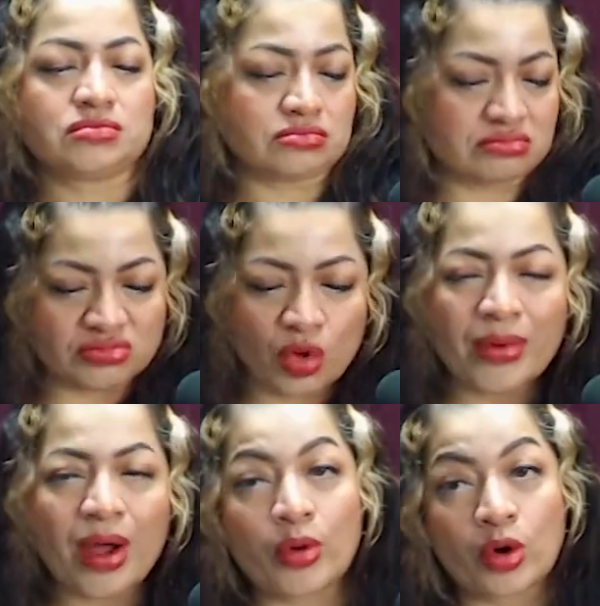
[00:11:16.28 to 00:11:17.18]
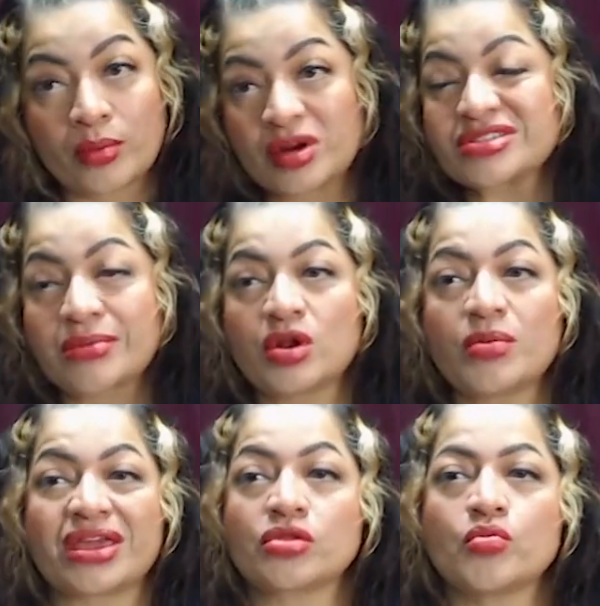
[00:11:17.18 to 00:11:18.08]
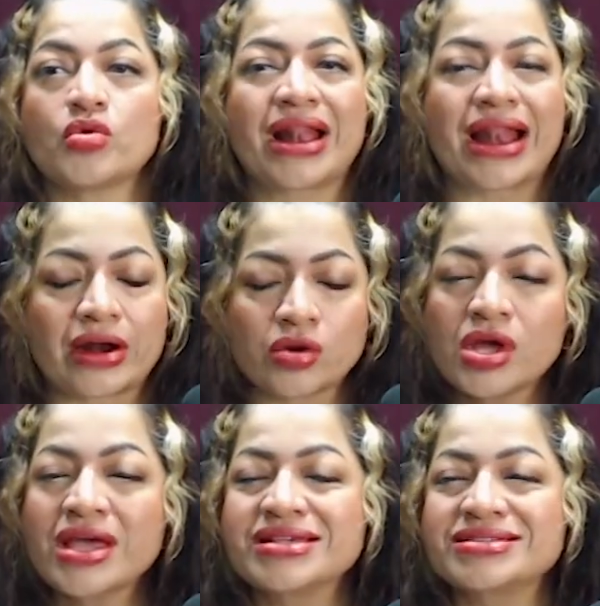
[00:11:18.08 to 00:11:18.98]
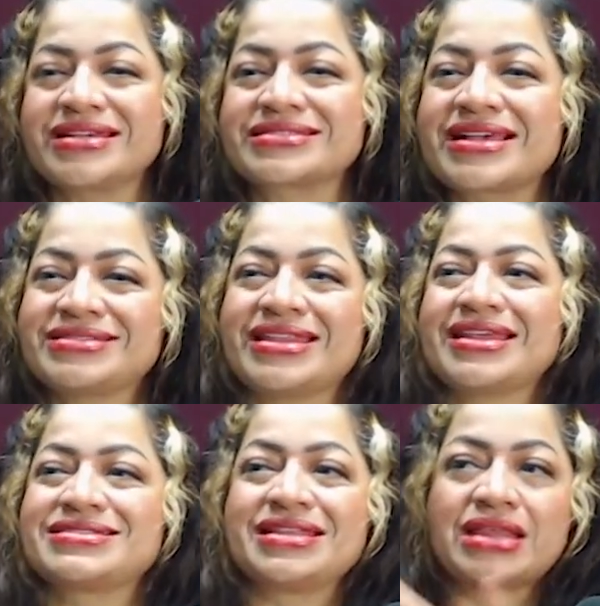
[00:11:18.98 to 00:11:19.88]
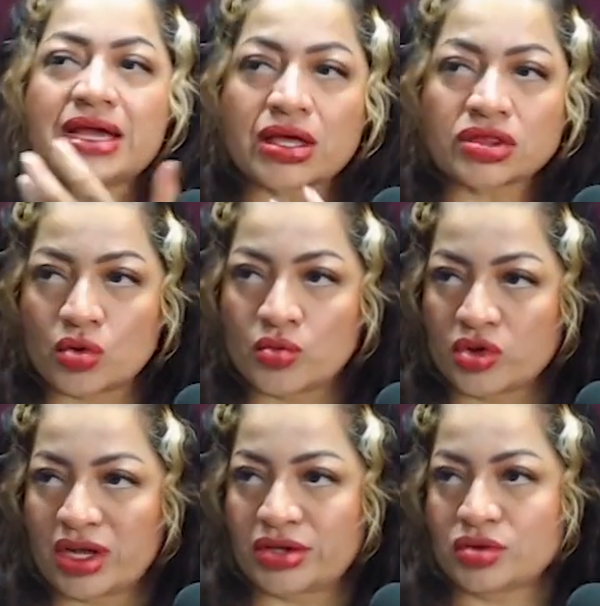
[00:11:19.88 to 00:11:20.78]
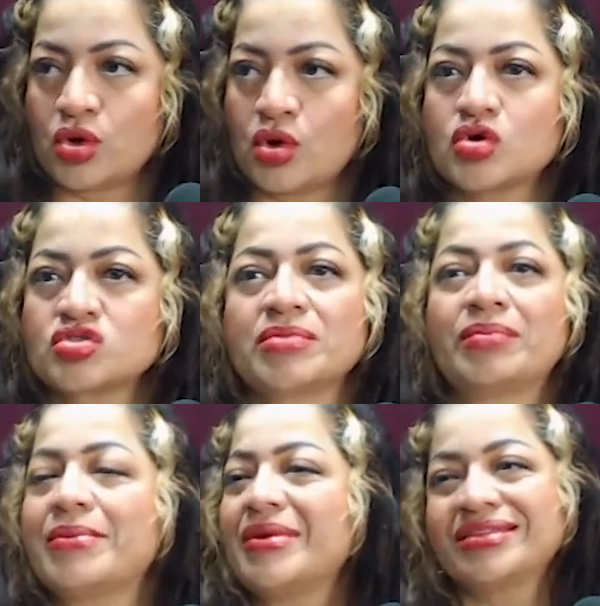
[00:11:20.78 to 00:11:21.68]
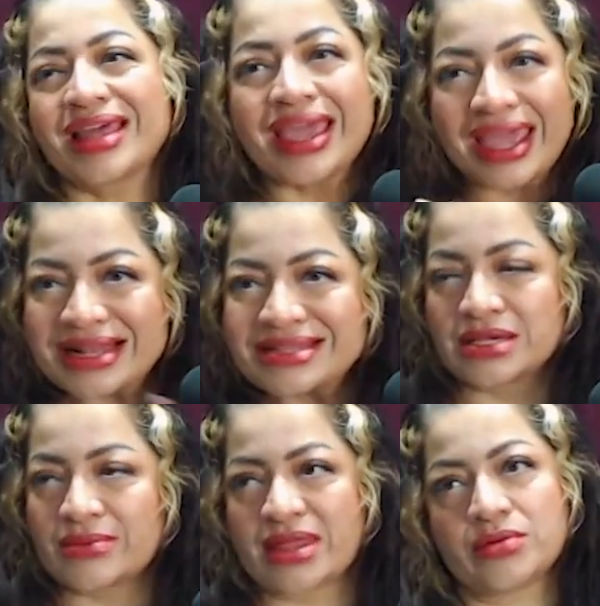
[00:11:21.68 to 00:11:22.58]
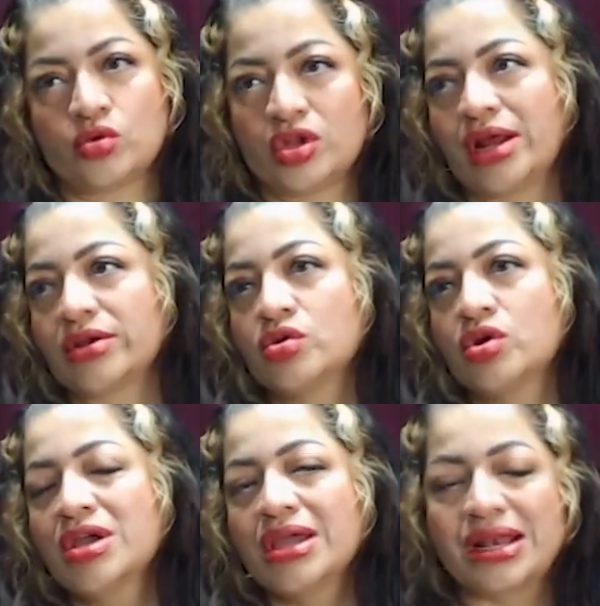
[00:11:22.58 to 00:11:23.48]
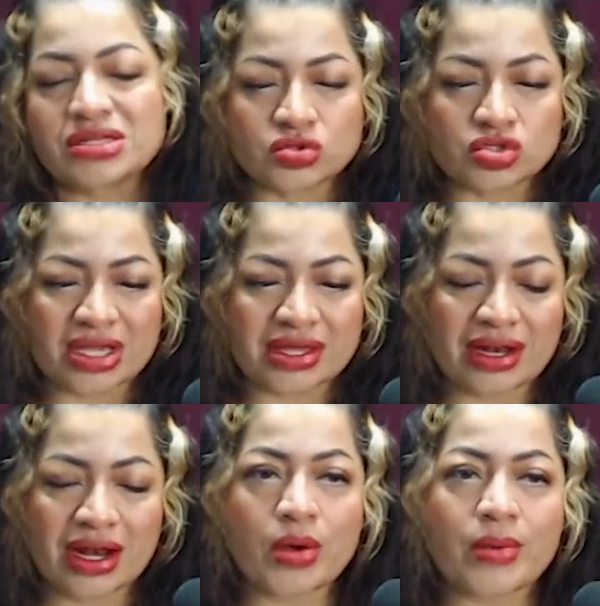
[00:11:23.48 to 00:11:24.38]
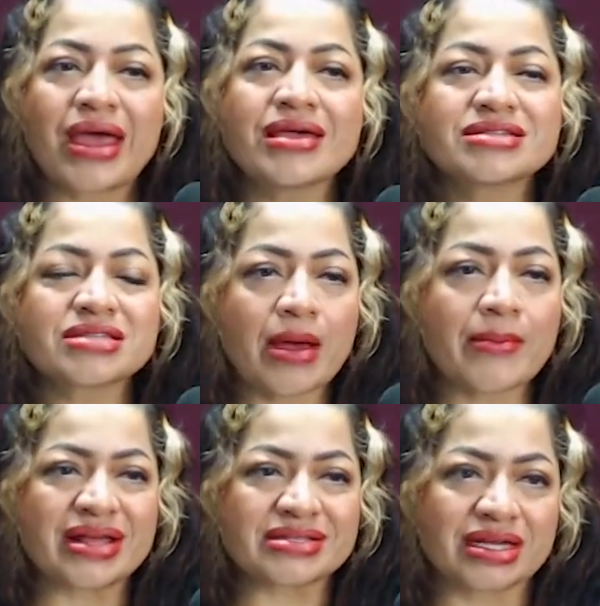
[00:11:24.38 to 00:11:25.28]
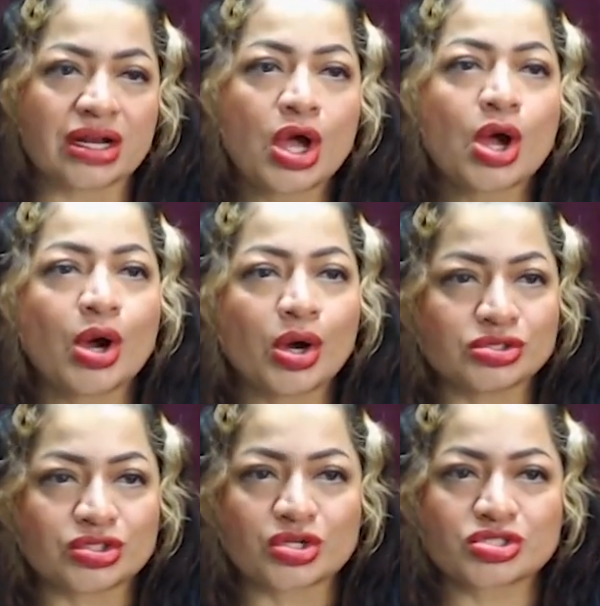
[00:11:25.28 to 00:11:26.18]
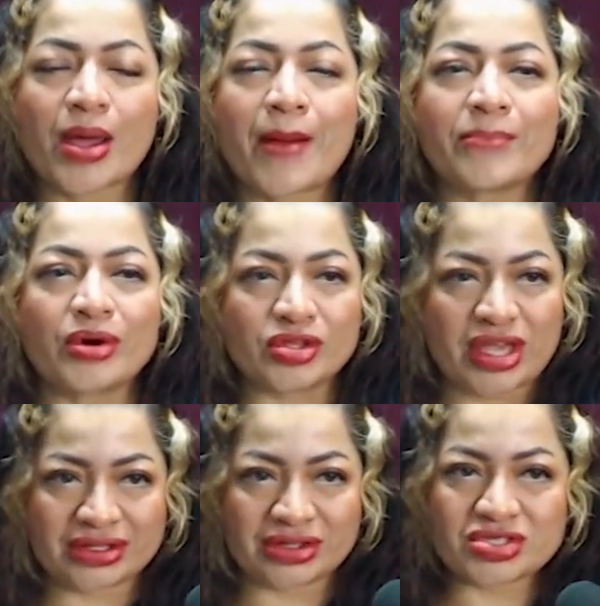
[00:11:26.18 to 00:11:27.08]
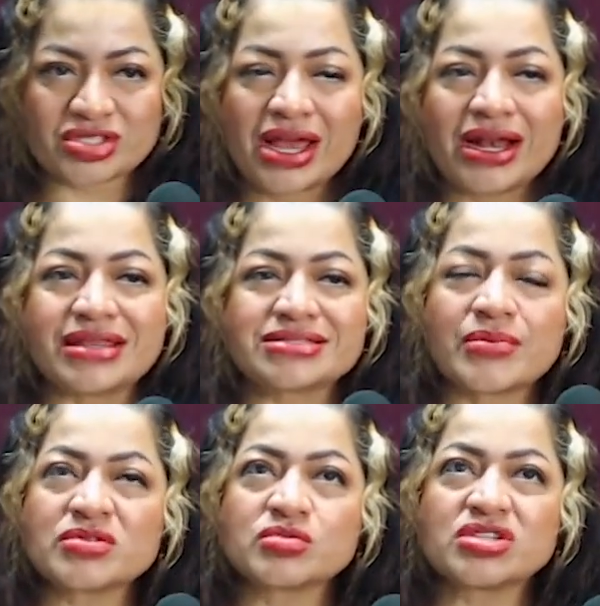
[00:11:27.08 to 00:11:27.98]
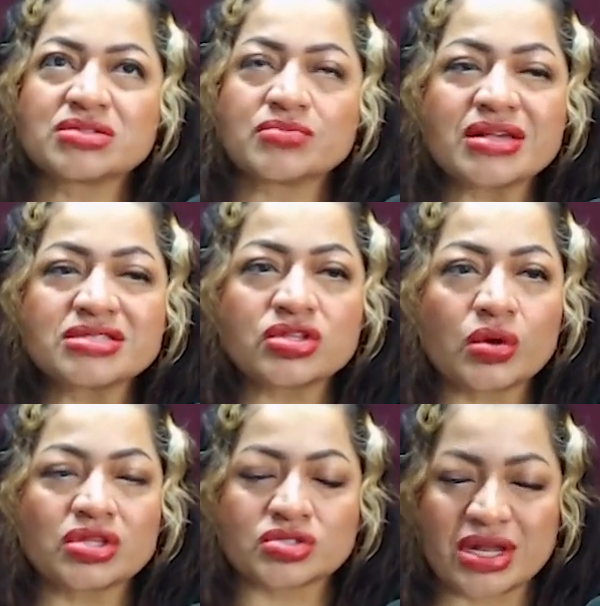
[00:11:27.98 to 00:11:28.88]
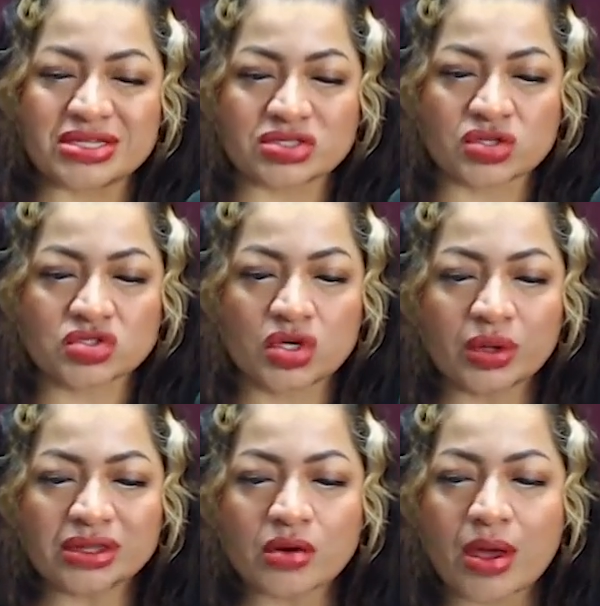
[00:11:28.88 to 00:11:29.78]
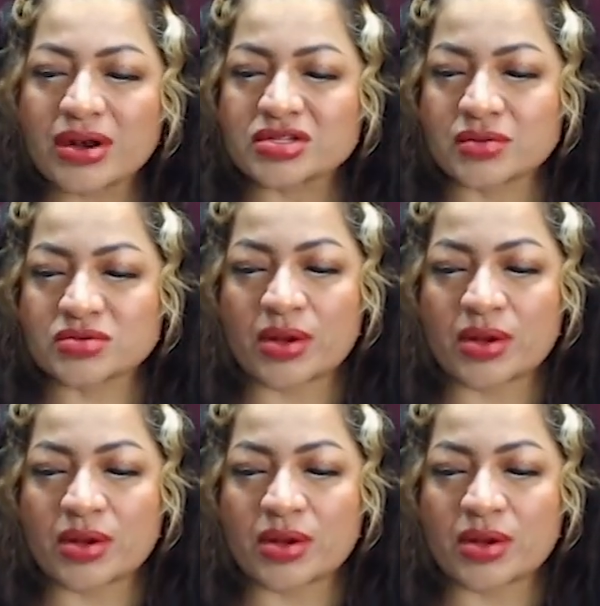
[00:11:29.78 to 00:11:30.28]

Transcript: no, por lo menos a mí no me quedó muy claro, si es que se desintegra todo Moderato o simplemente él se va de Moderato. El asunto es que Jay de la Cueva se va para hacer otros proyectos. Le deseamos muchísimo éxito cuando son las 10.59, nos vamos a una